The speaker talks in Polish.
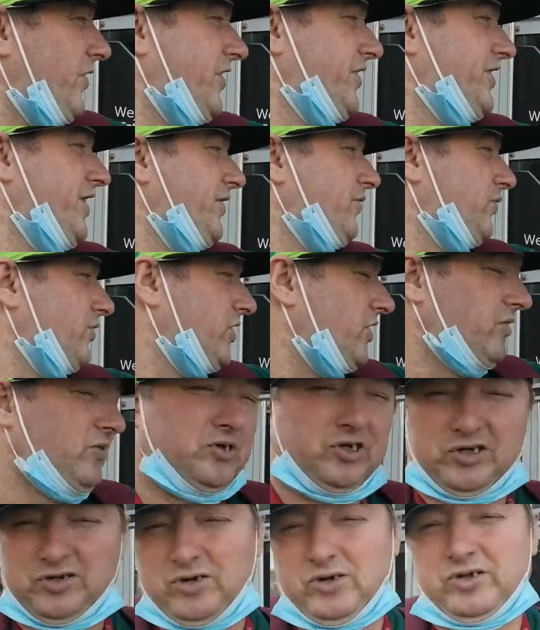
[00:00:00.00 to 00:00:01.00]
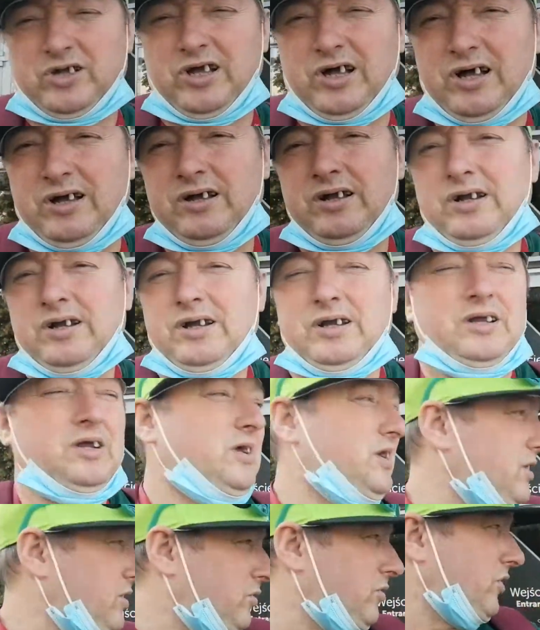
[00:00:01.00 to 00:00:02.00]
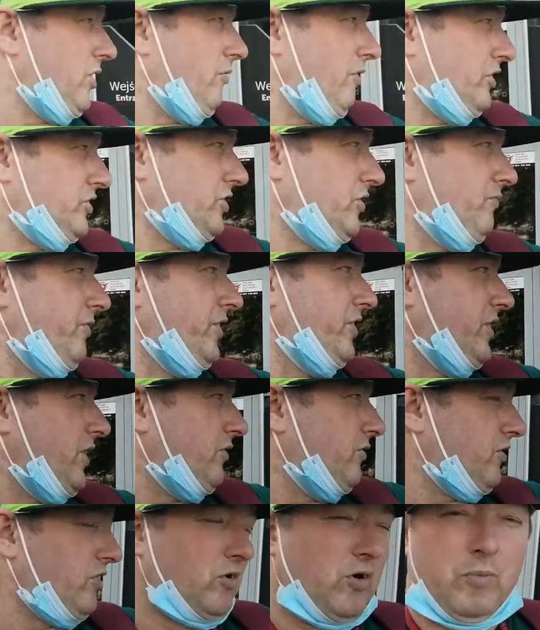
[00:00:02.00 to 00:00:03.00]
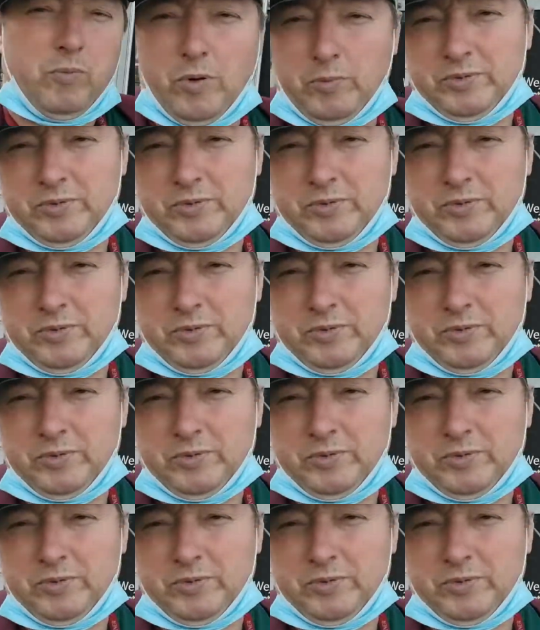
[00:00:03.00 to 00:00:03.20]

wejdę tutaj do środka. Tutaj właśnie wejdę do tego